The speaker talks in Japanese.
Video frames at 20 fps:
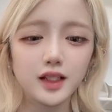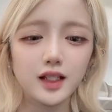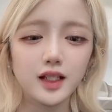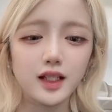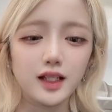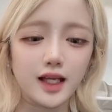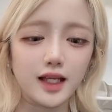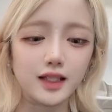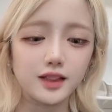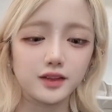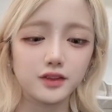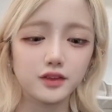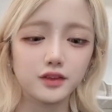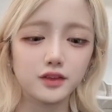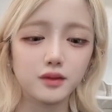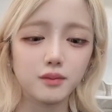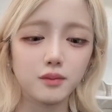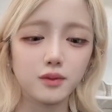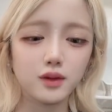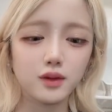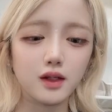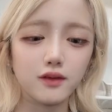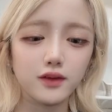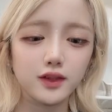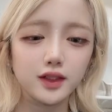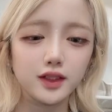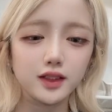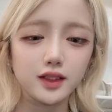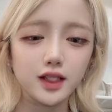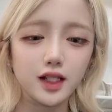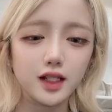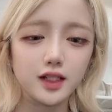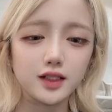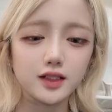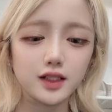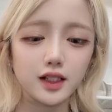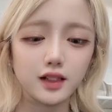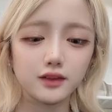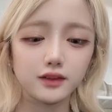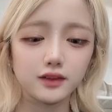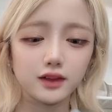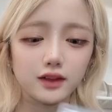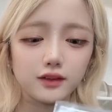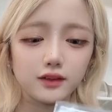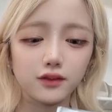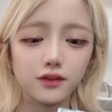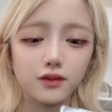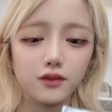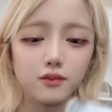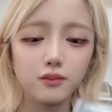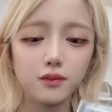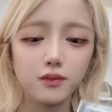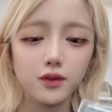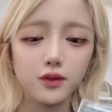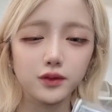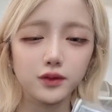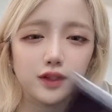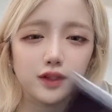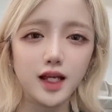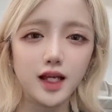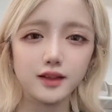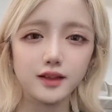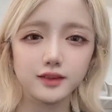はい、とっても可愛いダレちゃんだと思うので、